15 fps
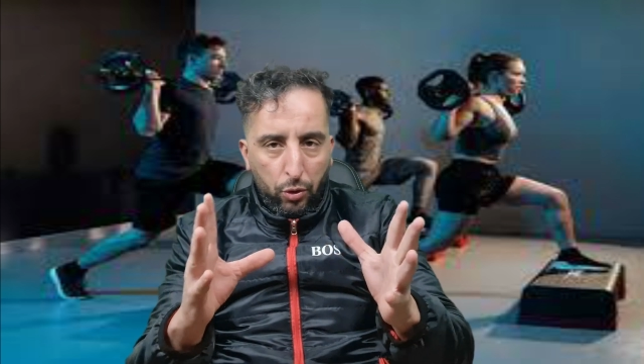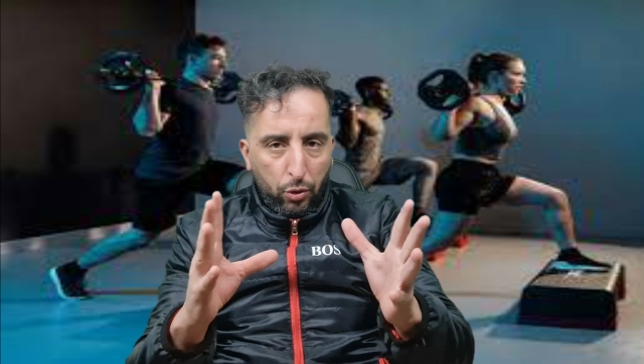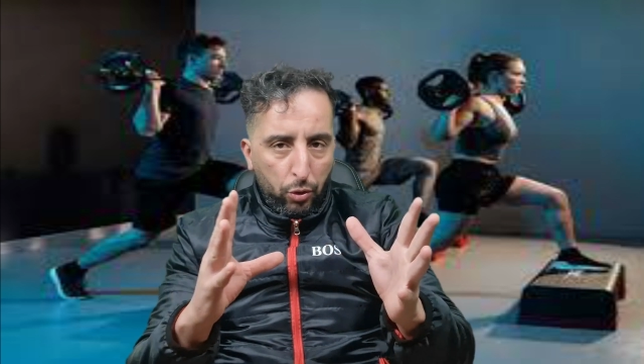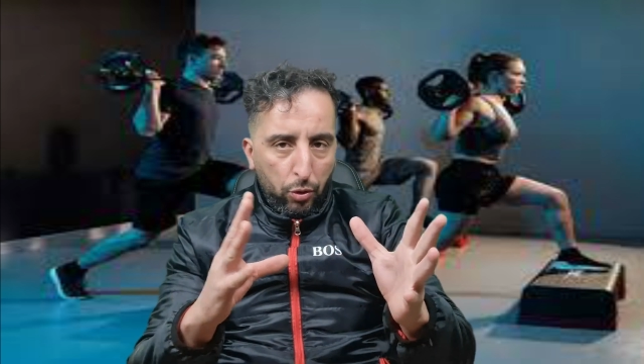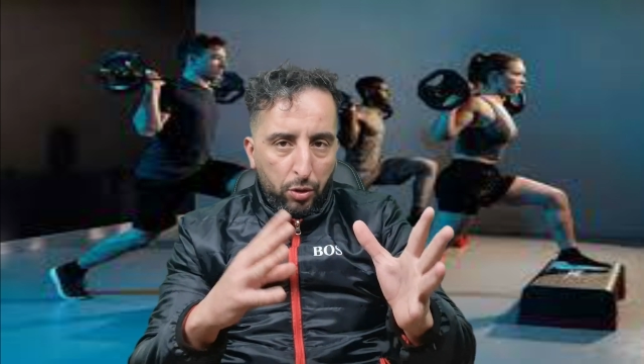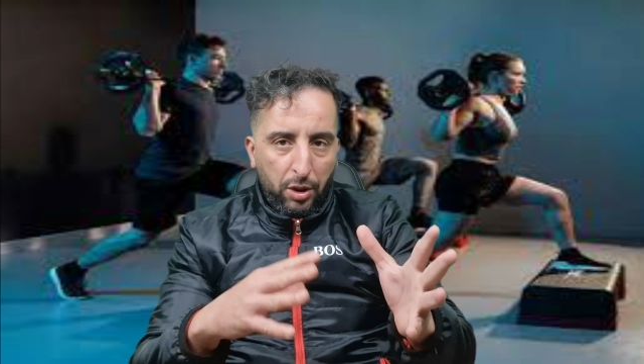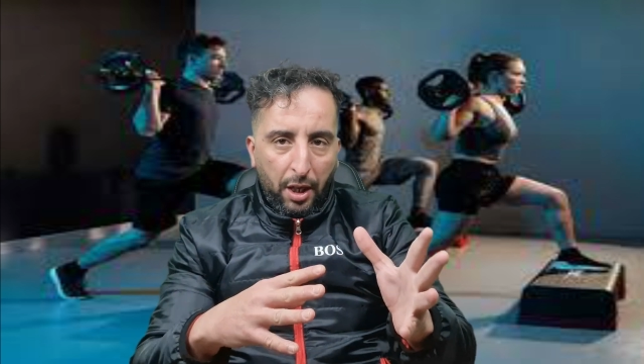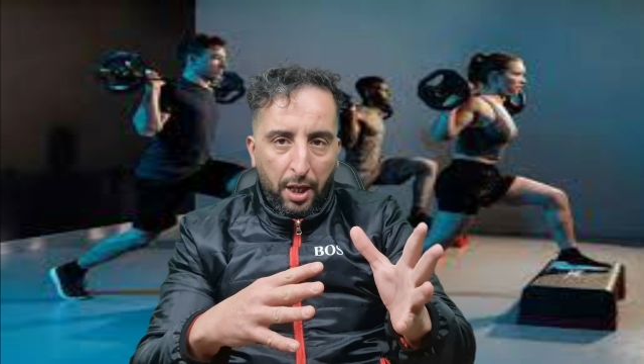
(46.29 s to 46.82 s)

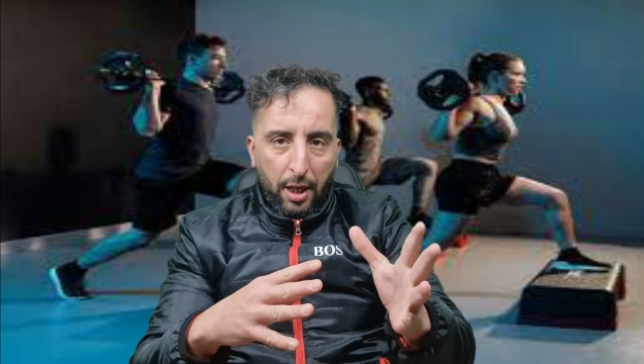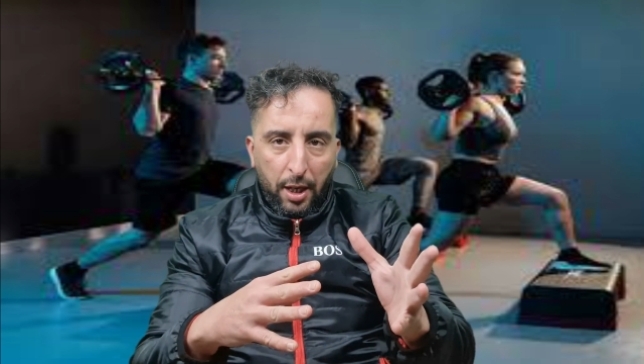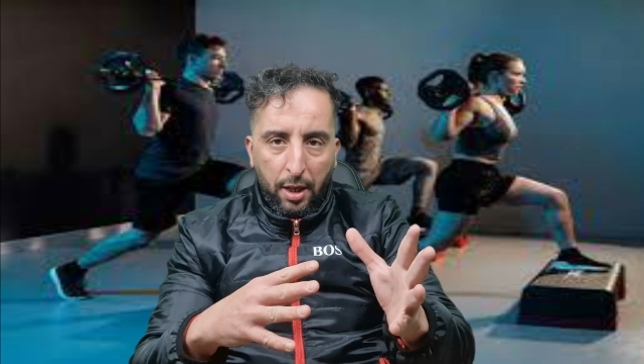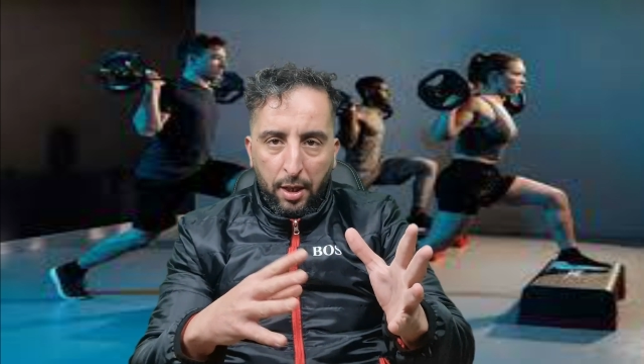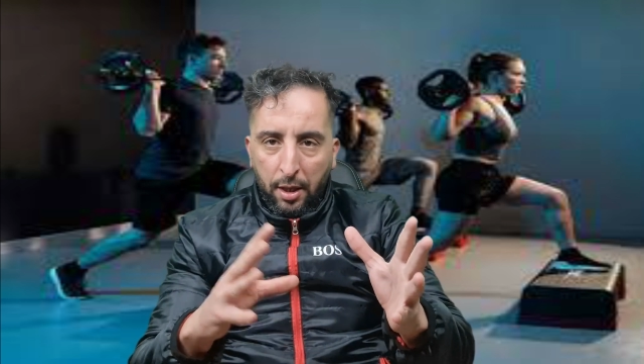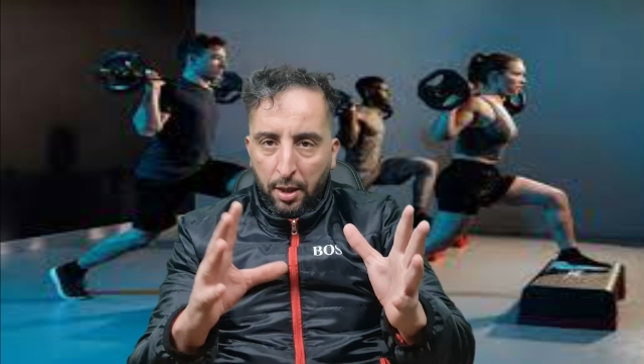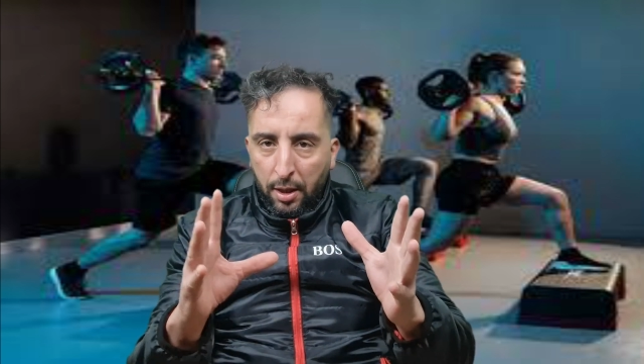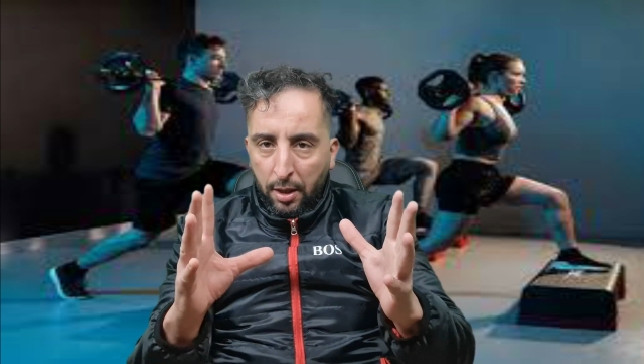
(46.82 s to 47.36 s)
je serai
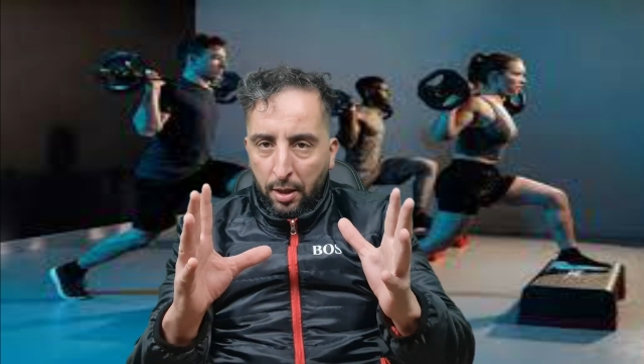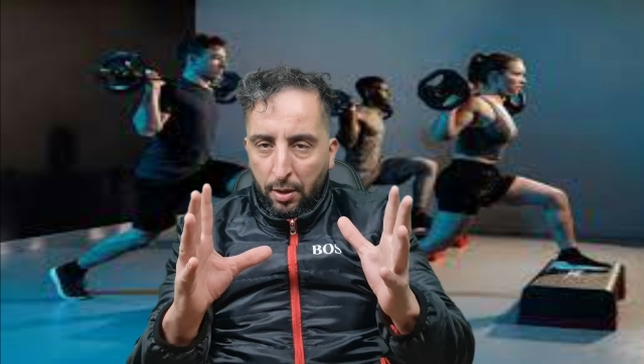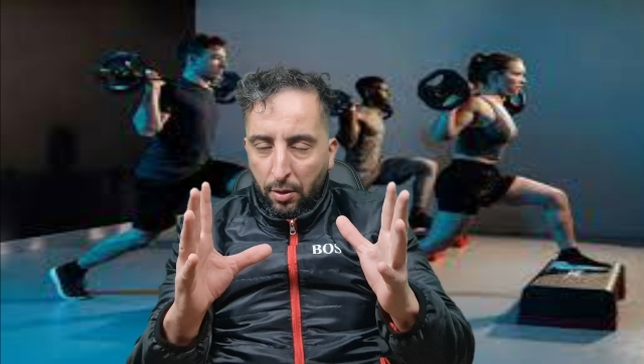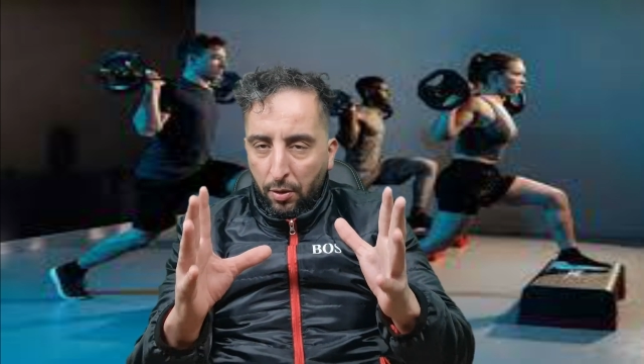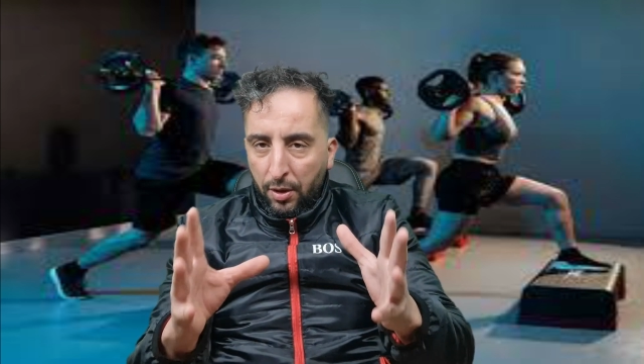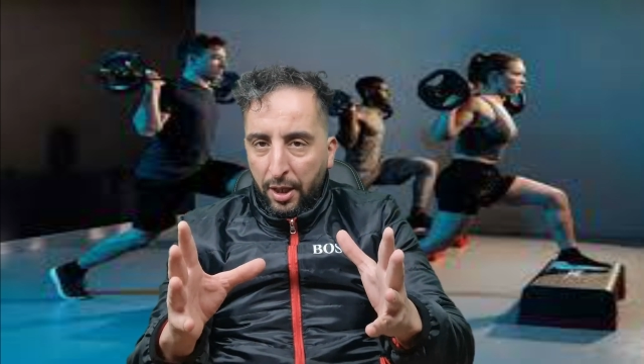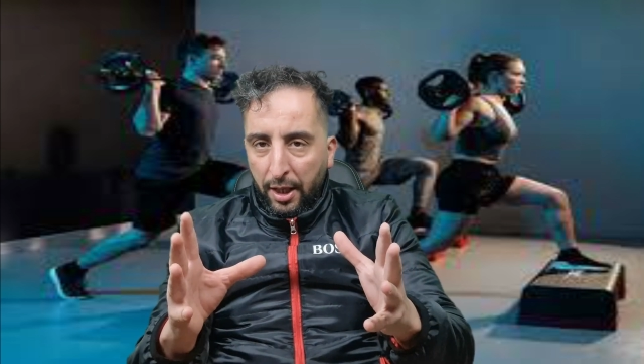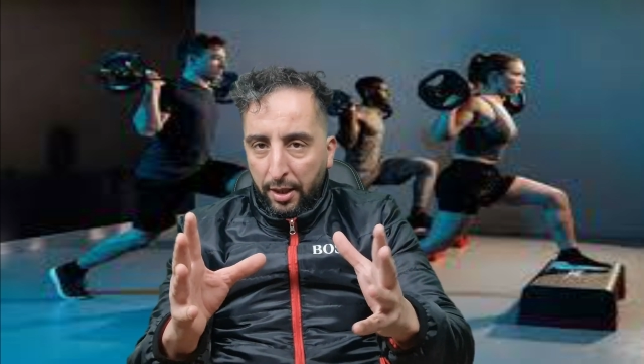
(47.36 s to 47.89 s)

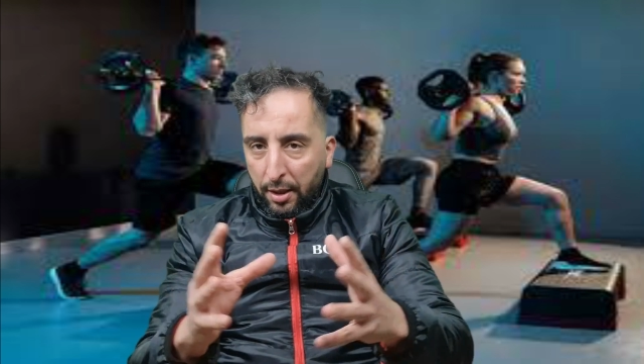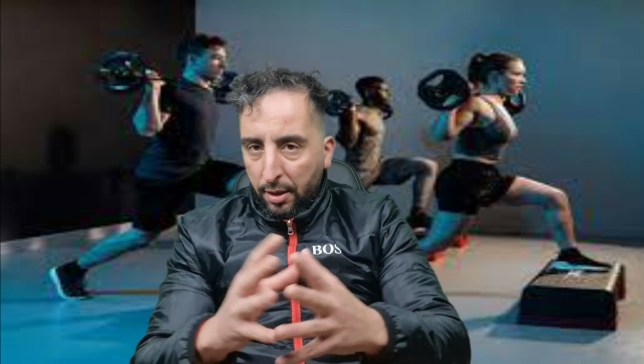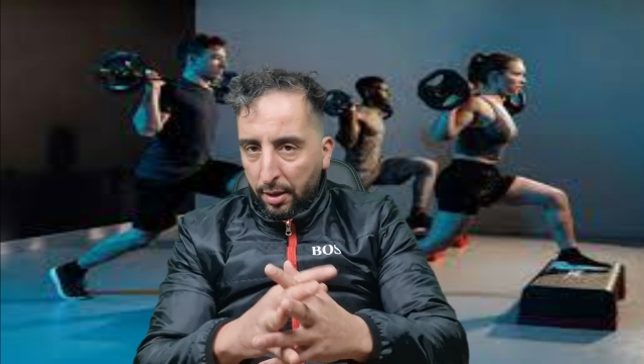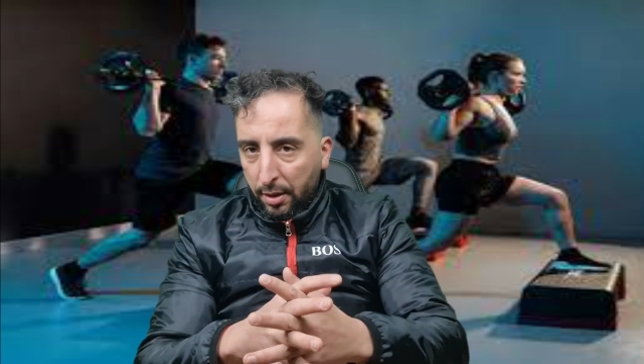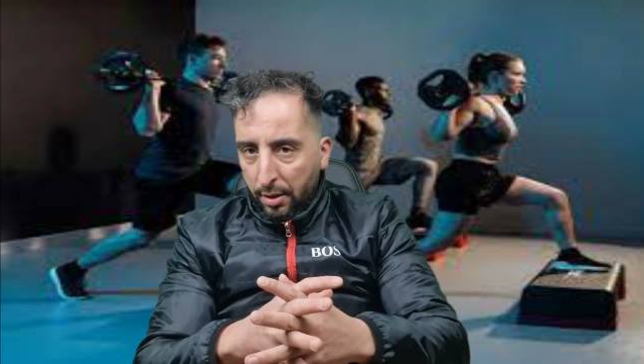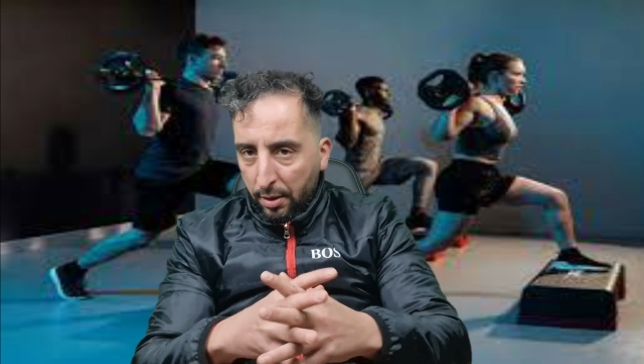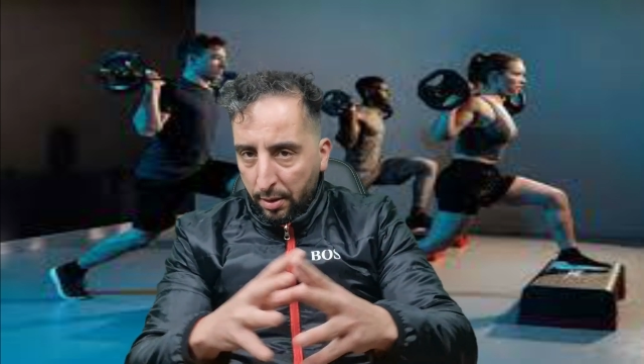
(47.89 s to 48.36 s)
honnête.